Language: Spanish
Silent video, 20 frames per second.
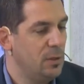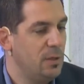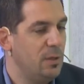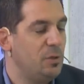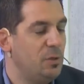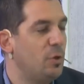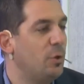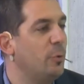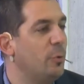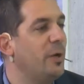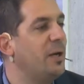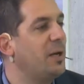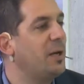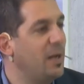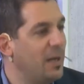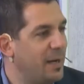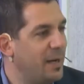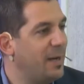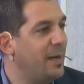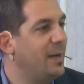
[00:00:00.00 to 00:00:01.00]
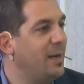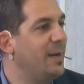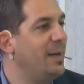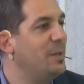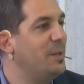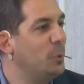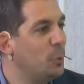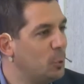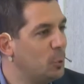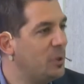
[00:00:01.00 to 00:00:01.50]
Y esto no es que
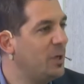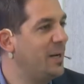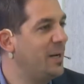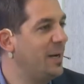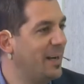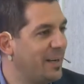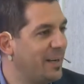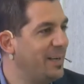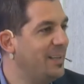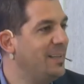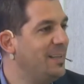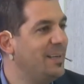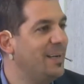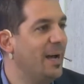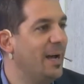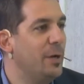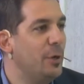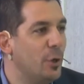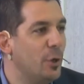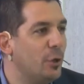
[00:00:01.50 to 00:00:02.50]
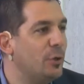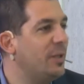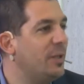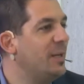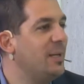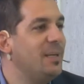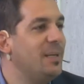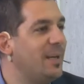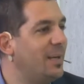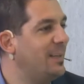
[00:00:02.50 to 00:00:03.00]
la, industria energética no
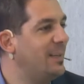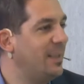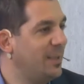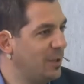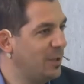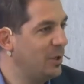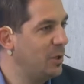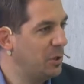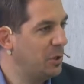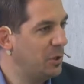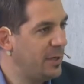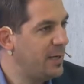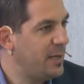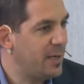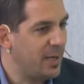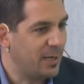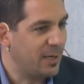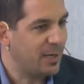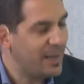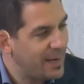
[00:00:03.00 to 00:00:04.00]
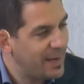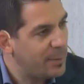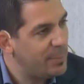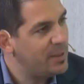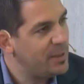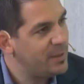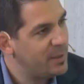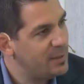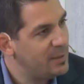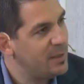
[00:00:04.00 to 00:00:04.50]
tenía tecnología,
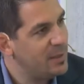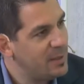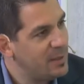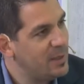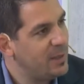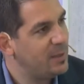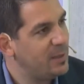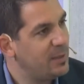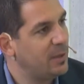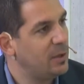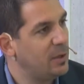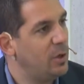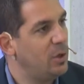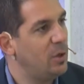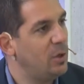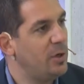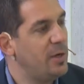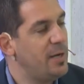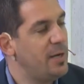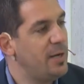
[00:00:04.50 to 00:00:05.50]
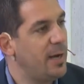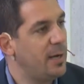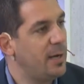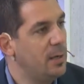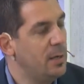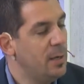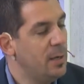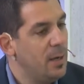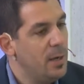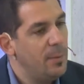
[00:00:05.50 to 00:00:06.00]
claramente tenía tecnología,